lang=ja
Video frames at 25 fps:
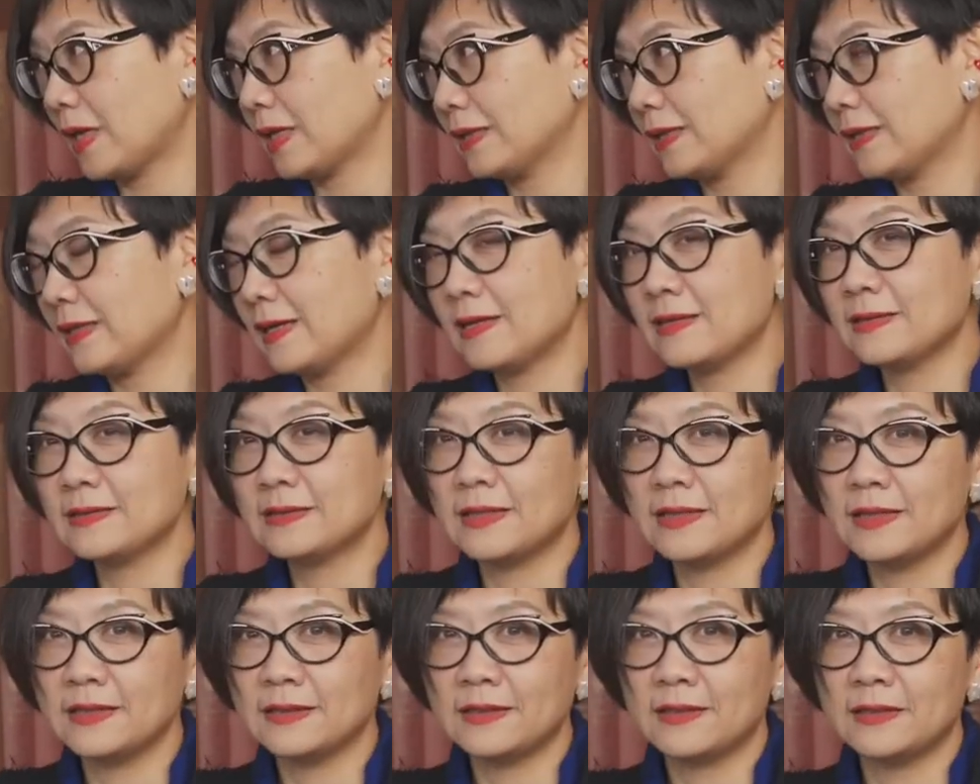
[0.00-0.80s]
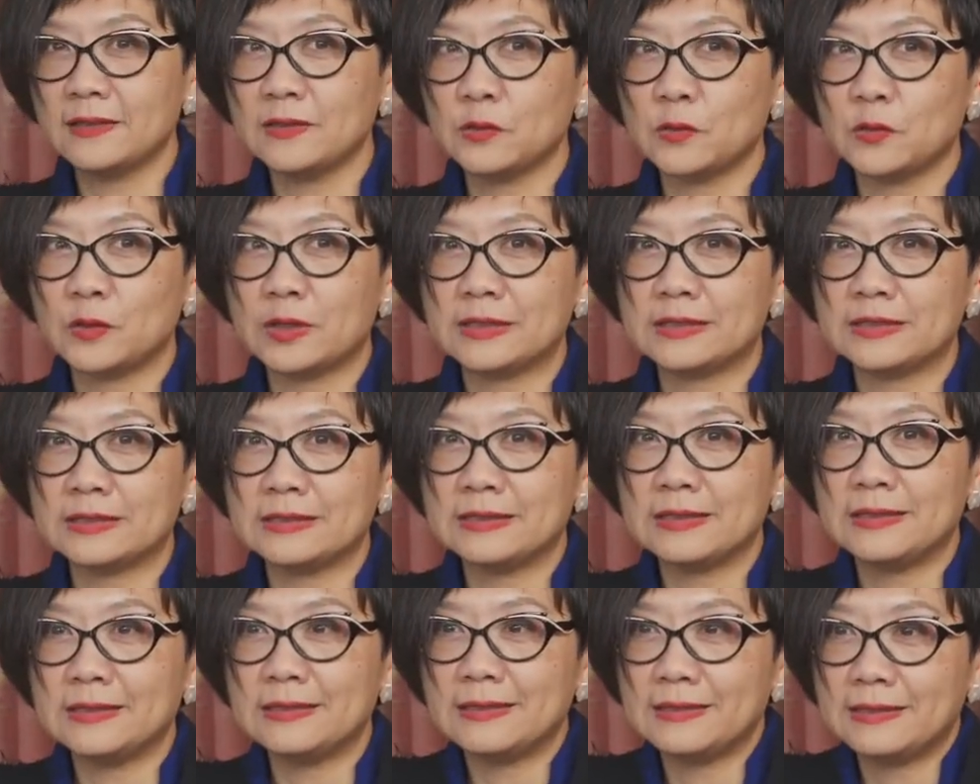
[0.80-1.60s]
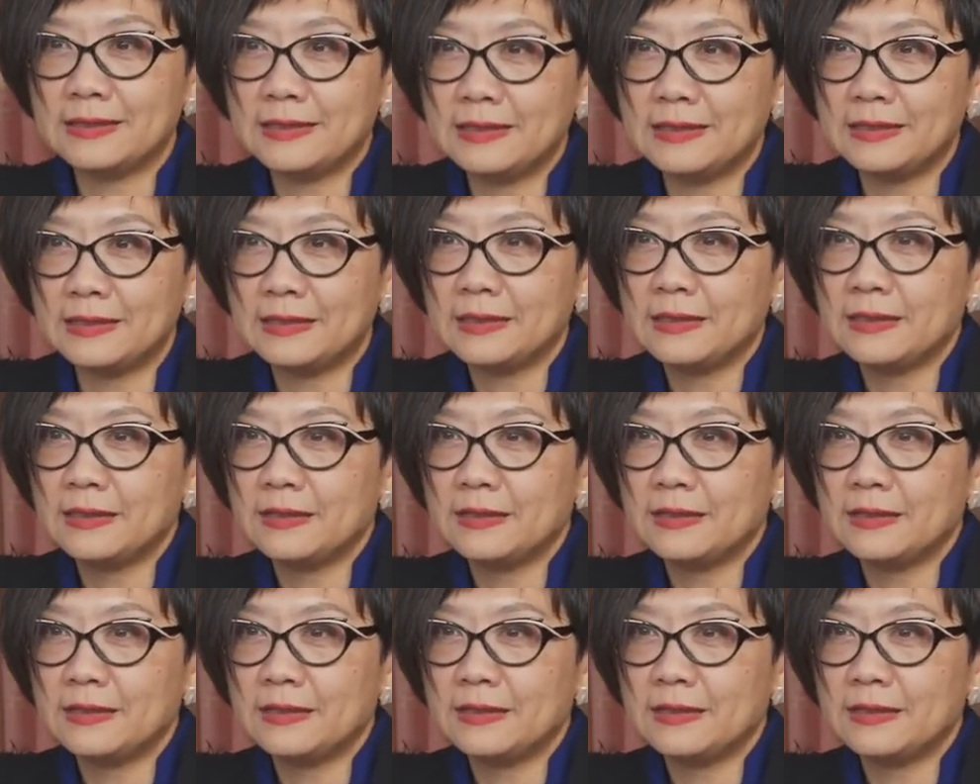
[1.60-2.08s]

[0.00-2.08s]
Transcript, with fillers: 批判されたりとかしながら、